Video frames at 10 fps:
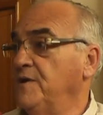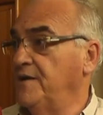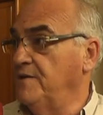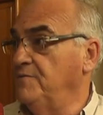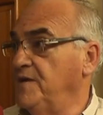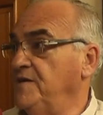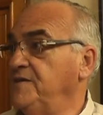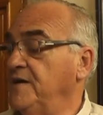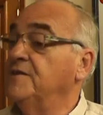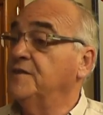una
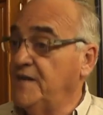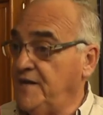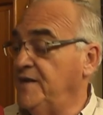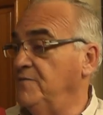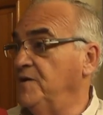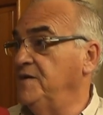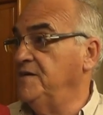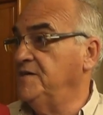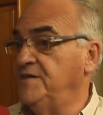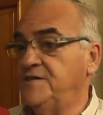transferencia, tres
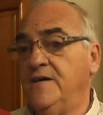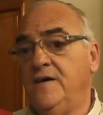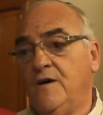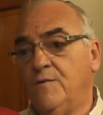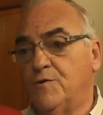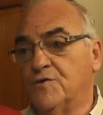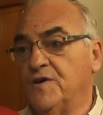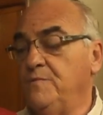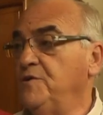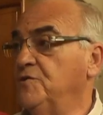transferencias hechas por
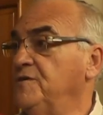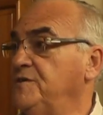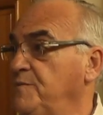6 millones